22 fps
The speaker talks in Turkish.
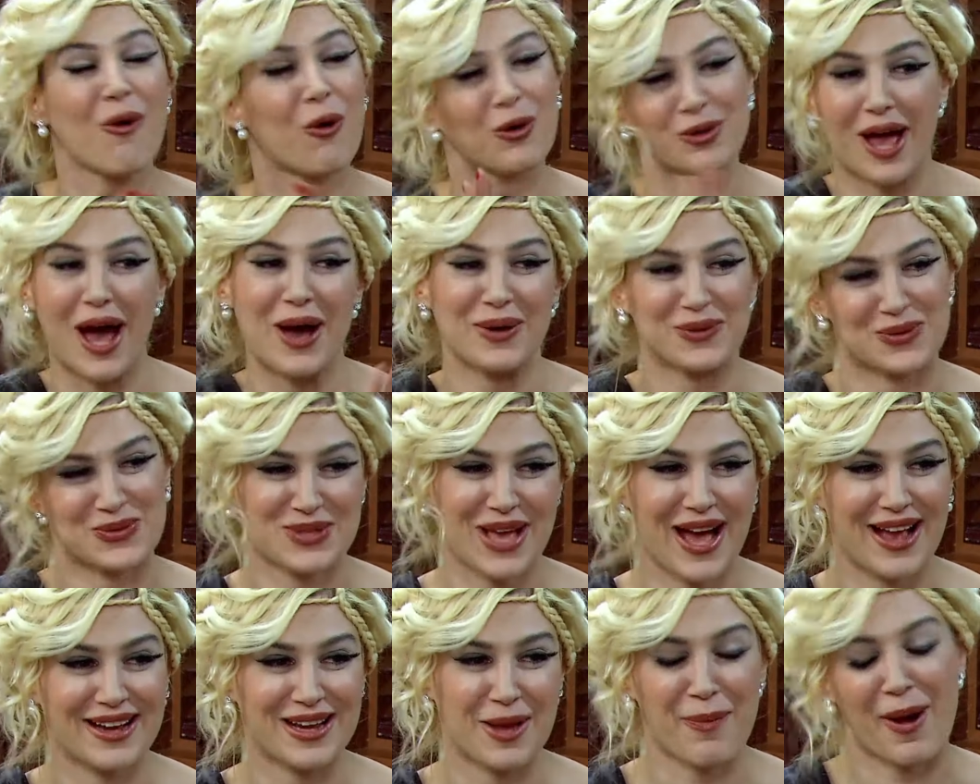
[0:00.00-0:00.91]
O daha
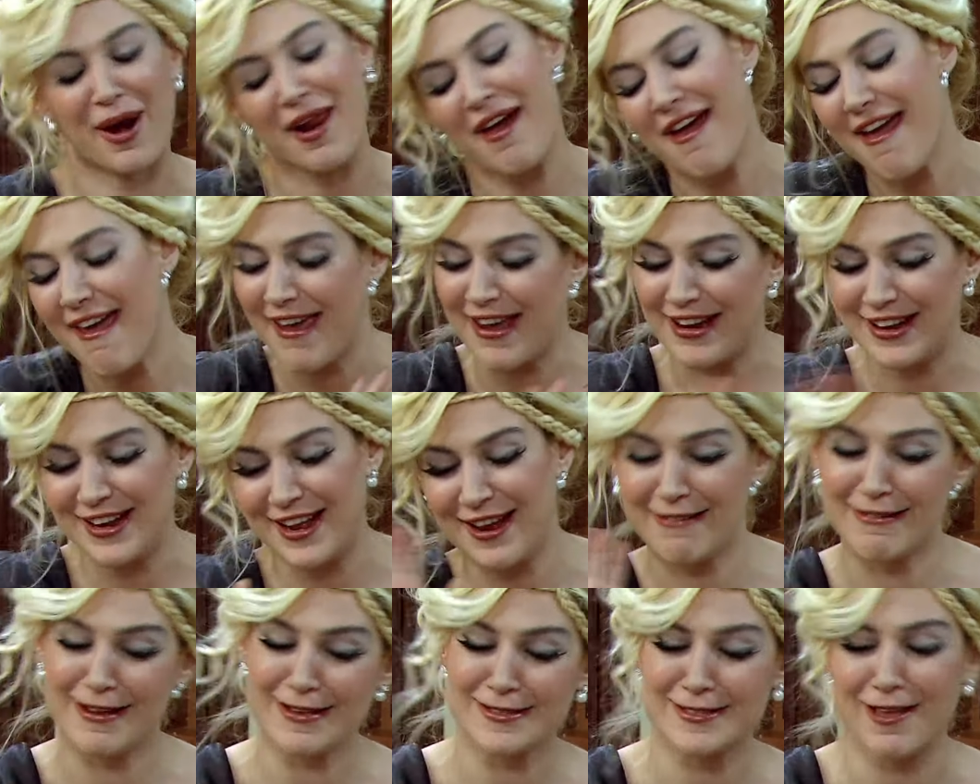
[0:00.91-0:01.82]
güzel yapar.
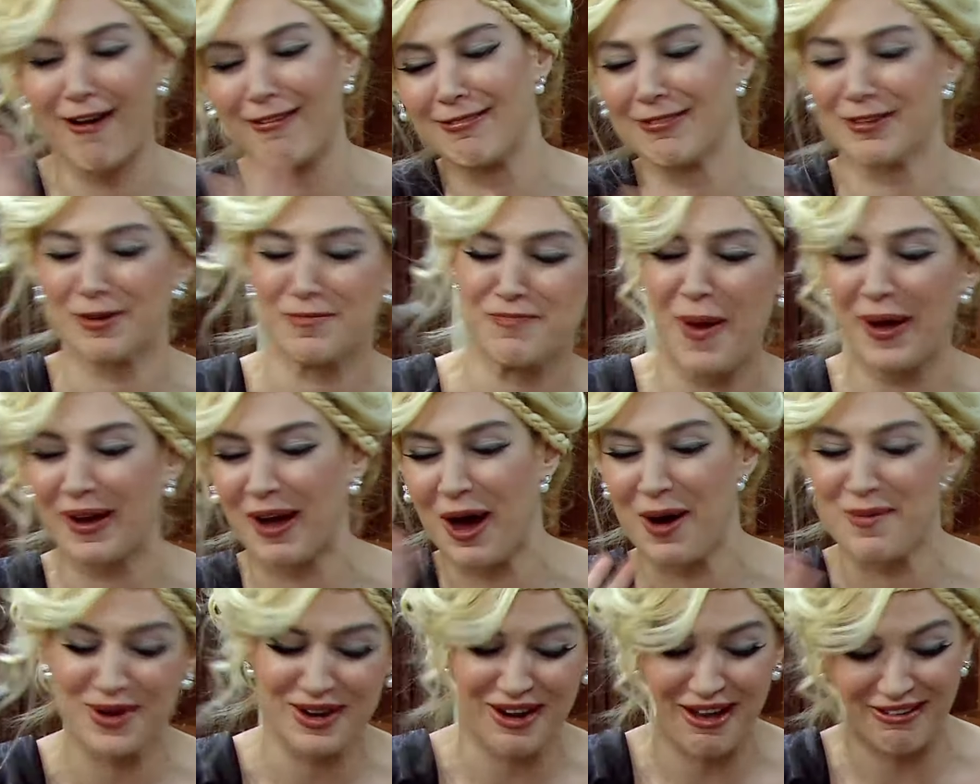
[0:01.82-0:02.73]
Ellerine sağlık
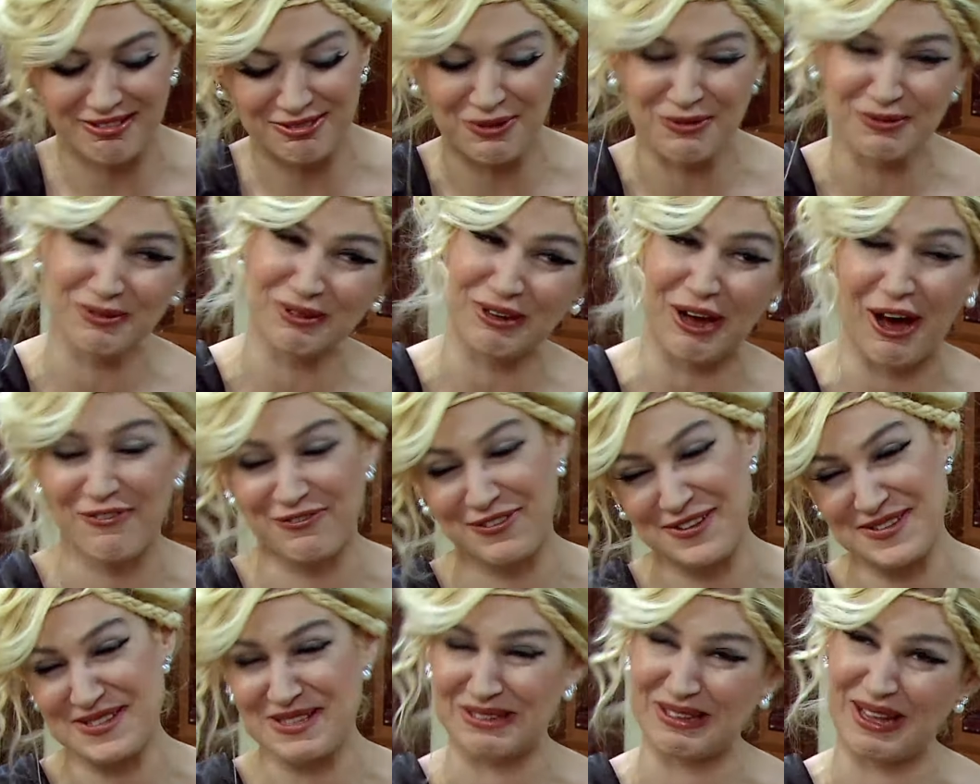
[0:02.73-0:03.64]
pek hamaratlı. Onun
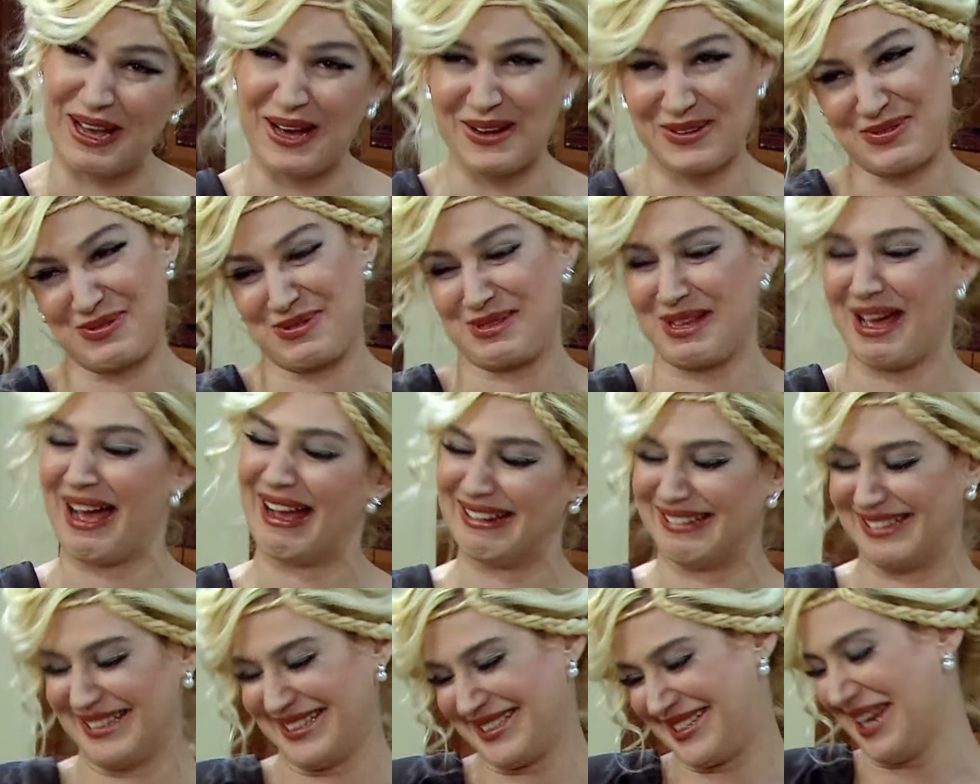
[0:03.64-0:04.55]
kahvesi daha
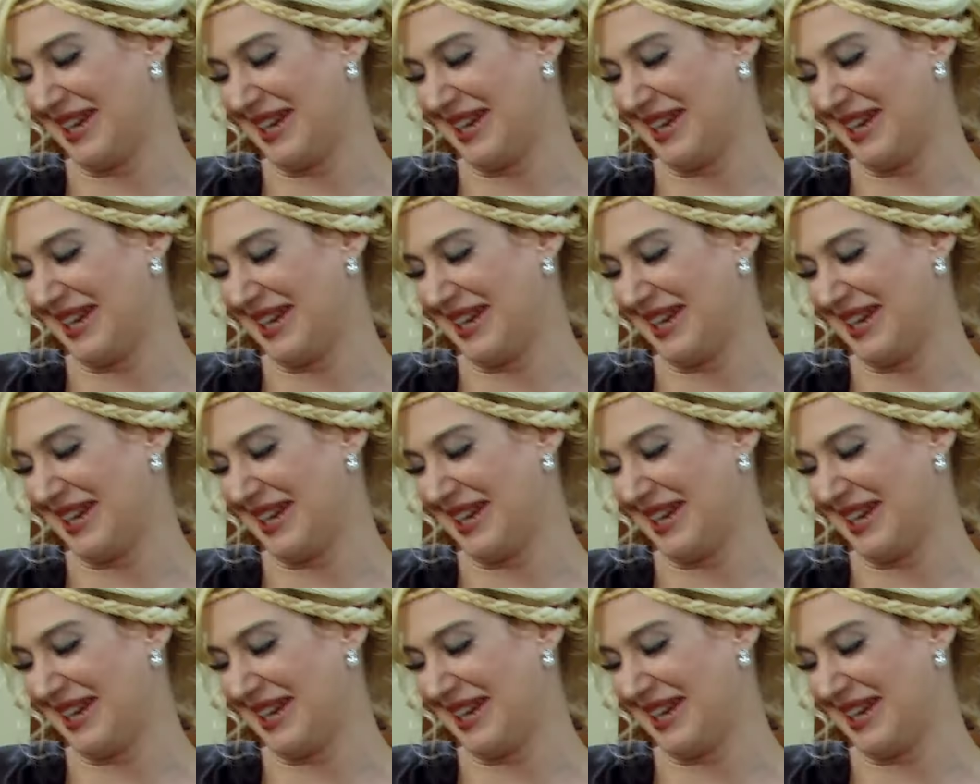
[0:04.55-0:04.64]
güzeldir.